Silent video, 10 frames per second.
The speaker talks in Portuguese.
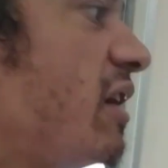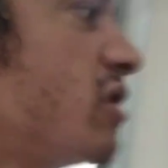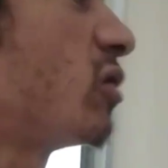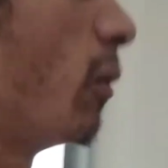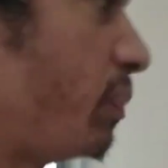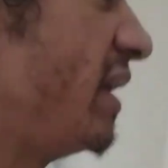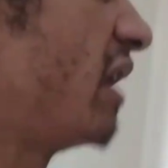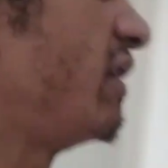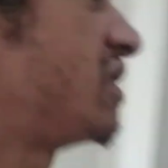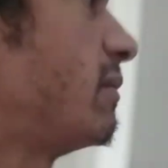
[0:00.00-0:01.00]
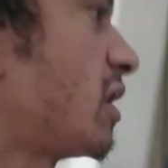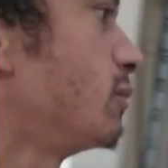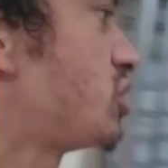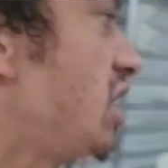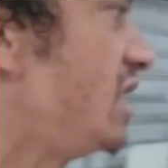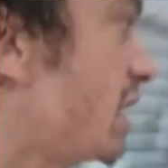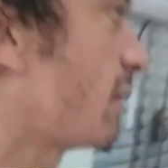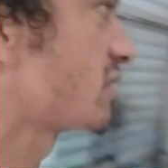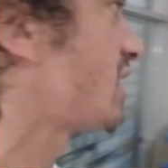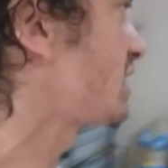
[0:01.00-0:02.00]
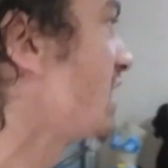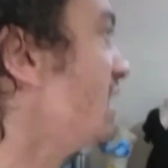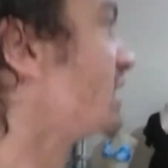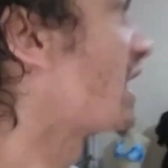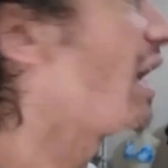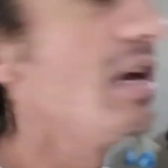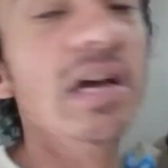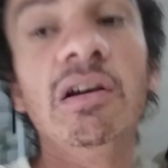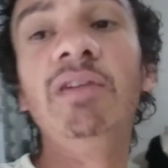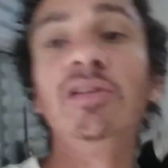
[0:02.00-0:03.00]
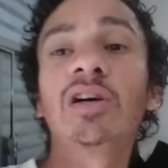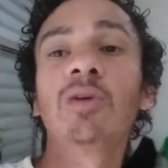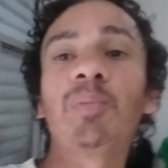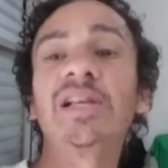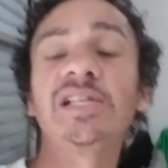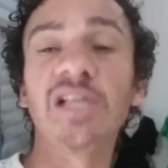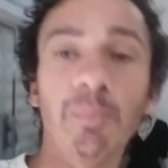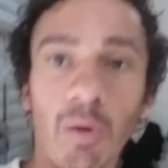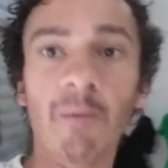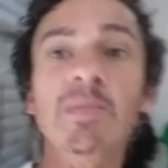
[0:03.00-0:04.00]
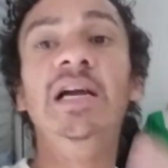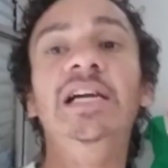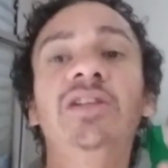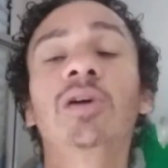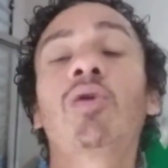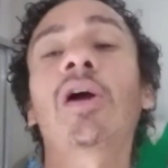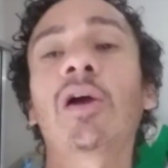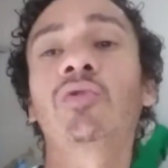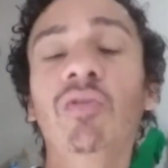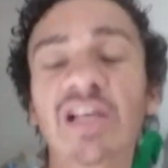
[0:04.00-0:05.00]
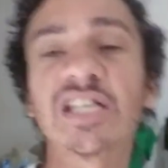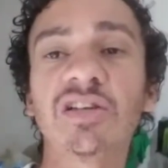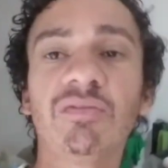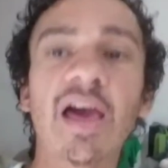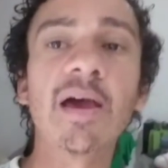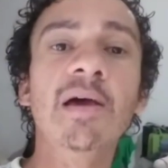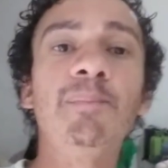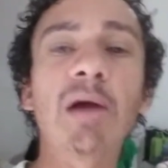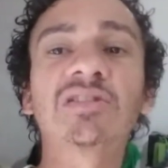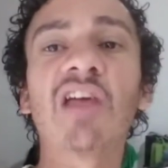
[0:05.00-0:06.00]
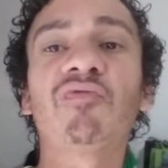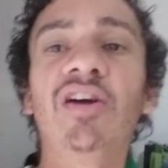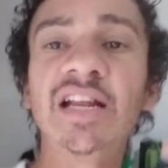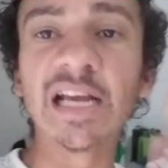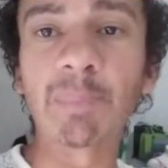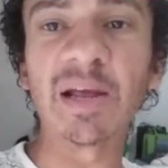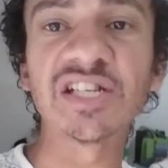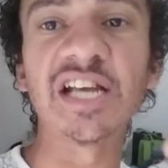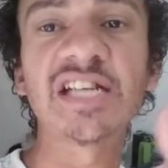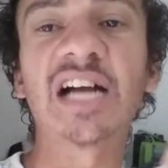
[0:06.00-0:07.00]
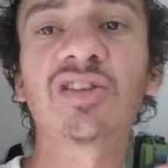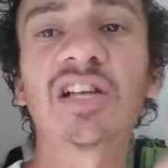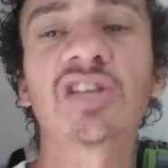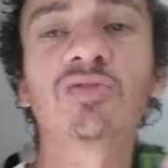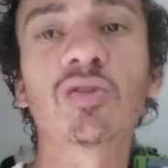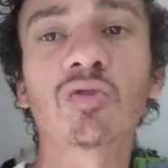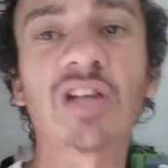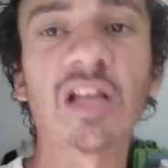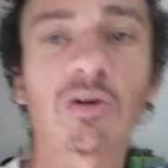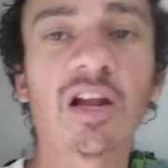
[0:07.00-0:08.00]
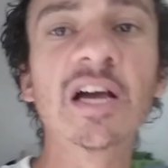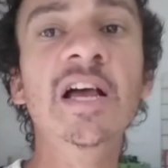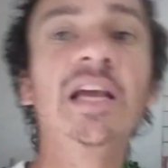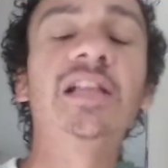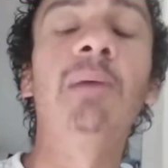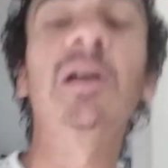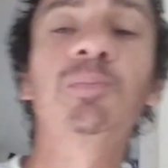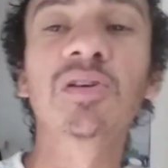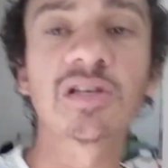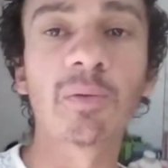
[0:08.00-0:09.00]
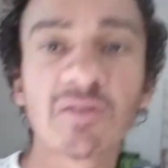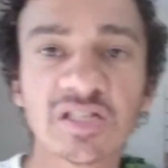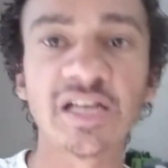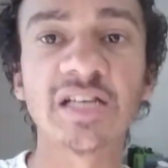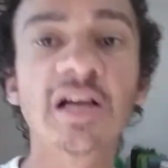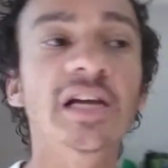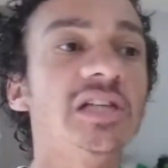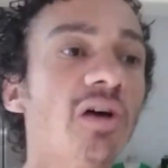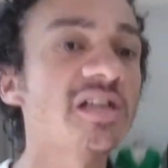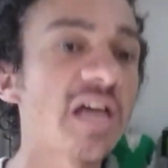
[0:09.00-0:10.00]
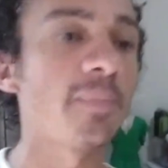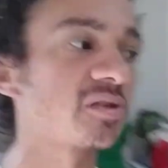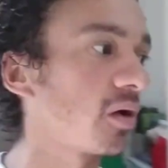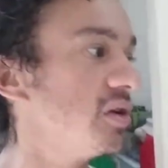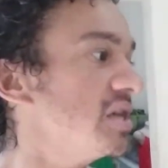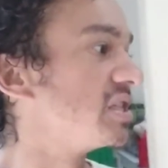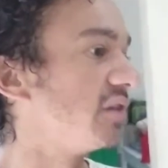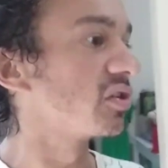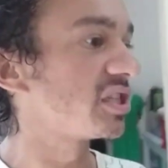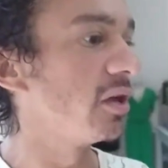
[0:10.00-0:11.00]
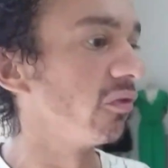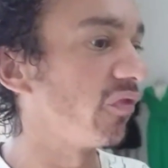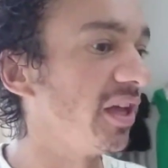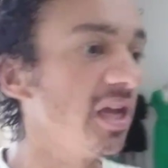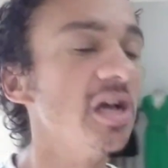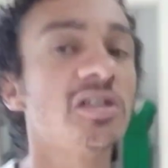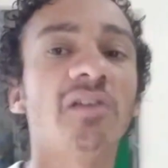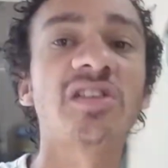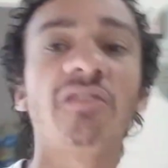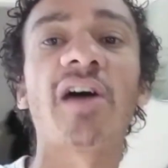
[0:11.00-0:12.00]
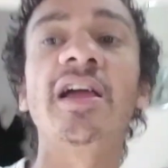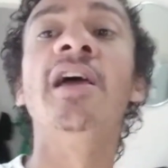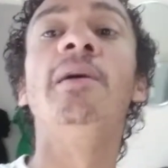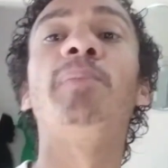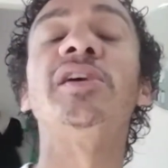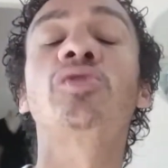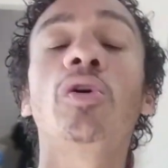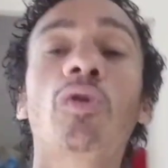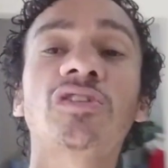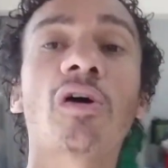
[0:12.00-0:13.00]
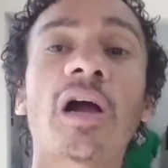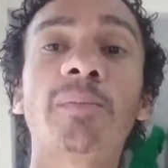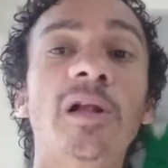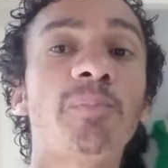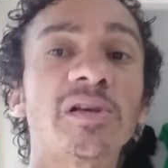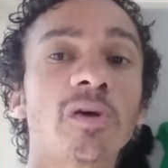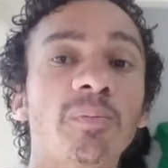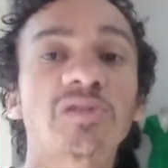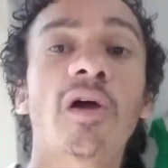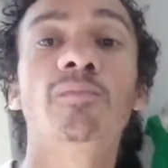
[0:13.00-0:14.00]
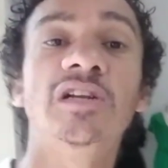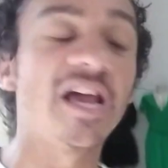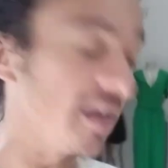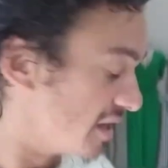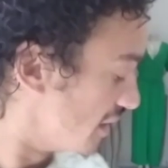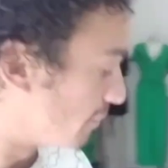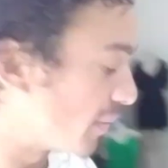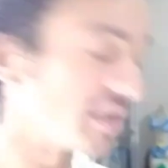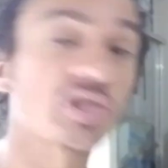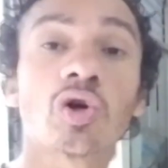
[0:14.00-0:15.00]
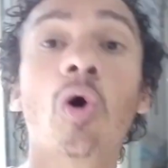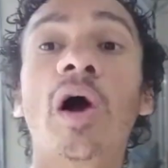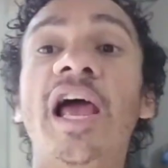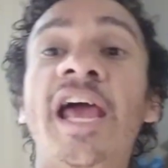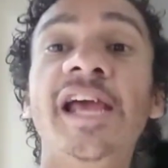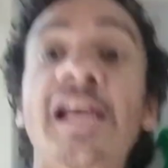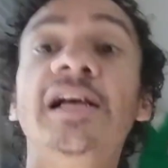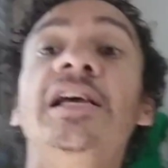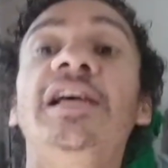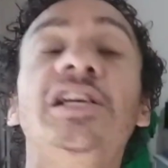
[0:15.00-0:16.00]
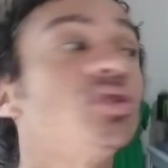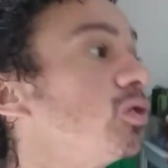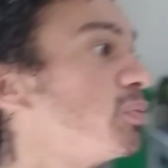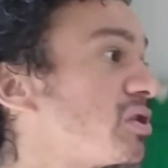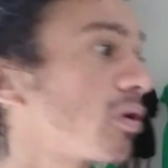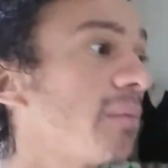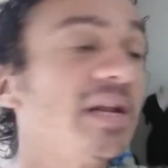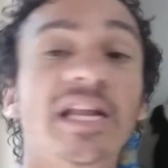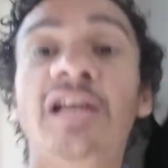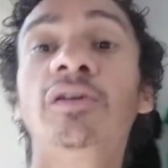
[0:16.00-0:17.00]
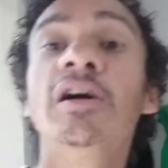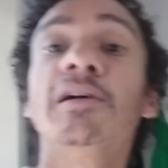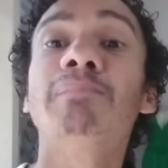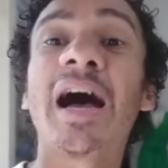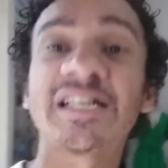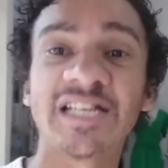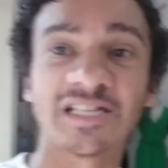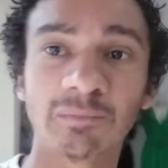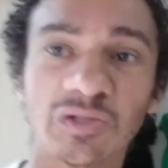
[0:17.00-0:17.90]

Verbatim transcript: que vende as roupinhas, vende também as mochilinhas pra vocês, tá? Vende as roupinhas de boa. Então, qualquer dúvida que tiver, tem o telefone, liga pra gente, aciona a gente pessoas contato agora e tem uma disposição pra vocês. Então é isso aí, pessoal. Se você não vir, só você não vai. Pensou em cortar o cabelo, pensou, pessoal, em mulher, pensou em estudo pessoal cabeleireiro, Márcia,